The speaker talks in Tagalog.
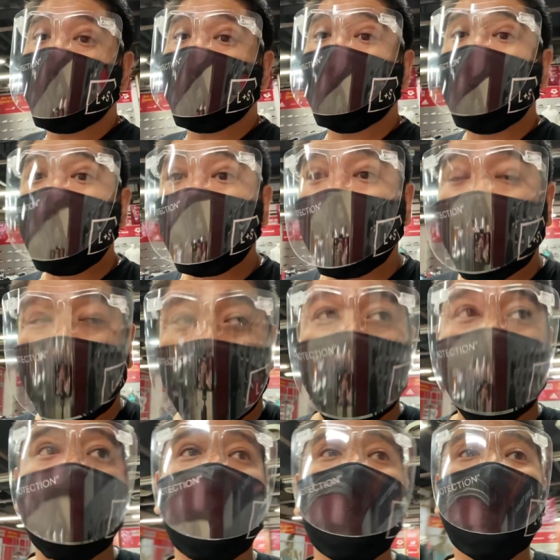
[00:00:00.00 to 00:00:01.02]
Dito yan,
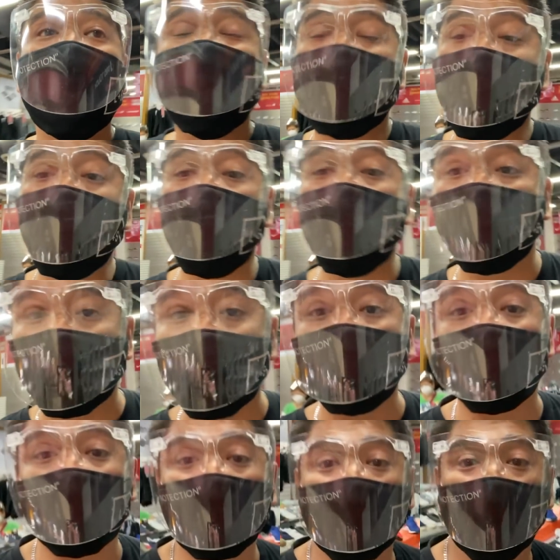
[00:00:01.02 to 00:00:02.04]
sa Walter
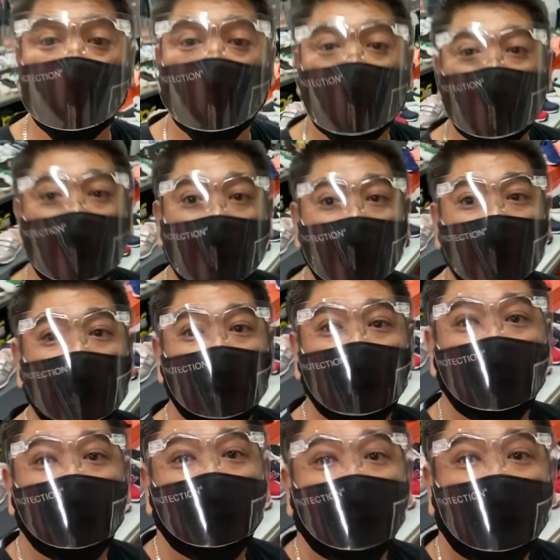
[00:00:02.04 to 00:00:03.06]
Mart North. Nakita nyo?
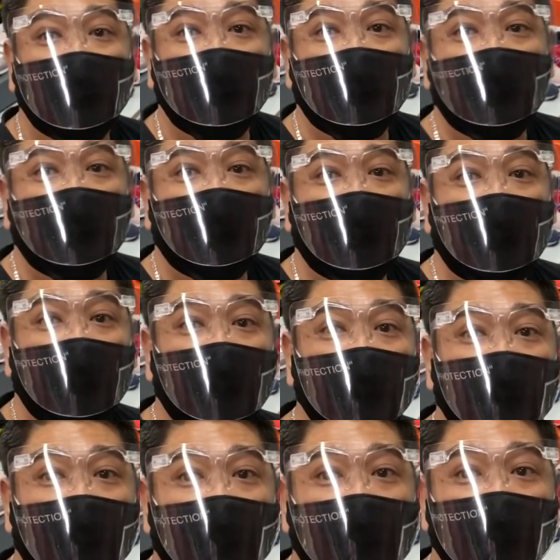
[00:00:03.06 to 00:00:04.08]
Ang
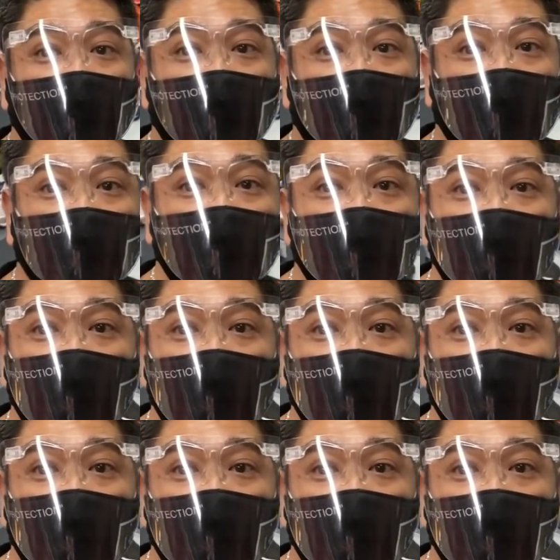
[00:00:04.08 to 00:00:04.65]
dami, oh.